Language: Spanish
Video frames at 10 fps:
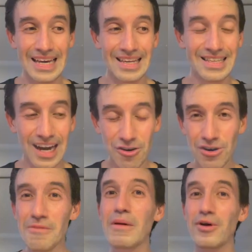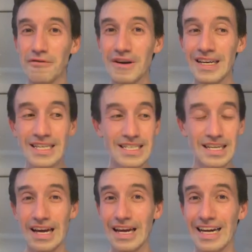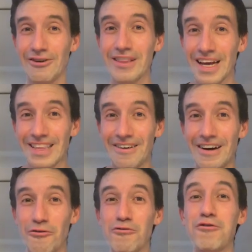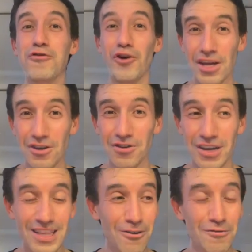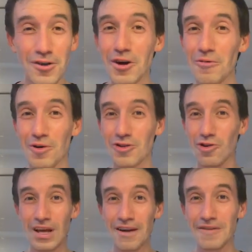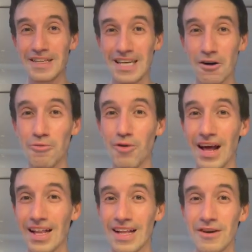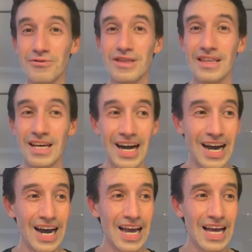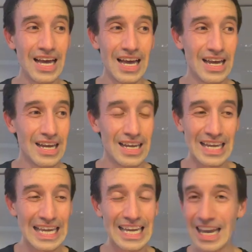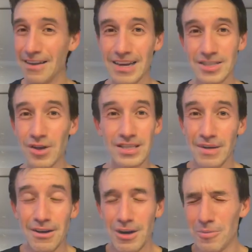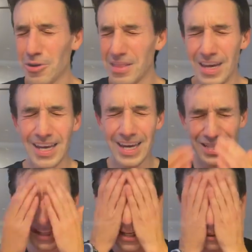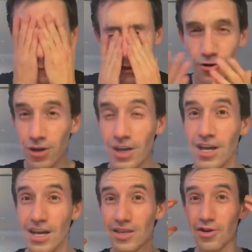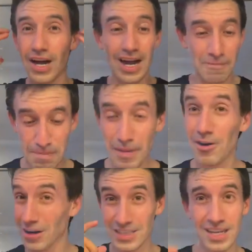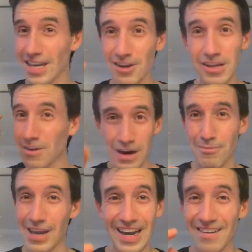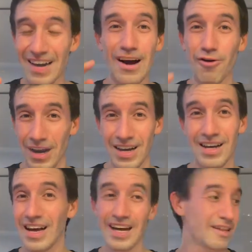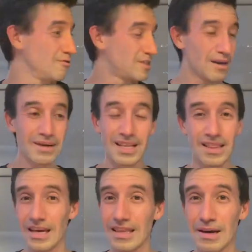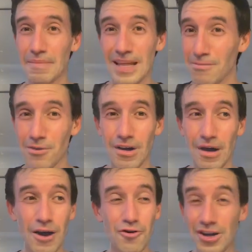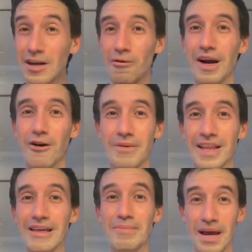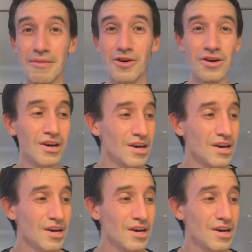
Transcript: Ya correr me pone feliz, hoy día estaba eufórico, estaba eufórico por toda la felicidad acumulada de un día increíble. Hace una semana buena, pero hoy día ya, ya se pasó. Y estoy acá empapado. Recién llegado dije, voy a, grabar ahora, antes de ducharme, antes de, pedirme algo rico para comer de premio.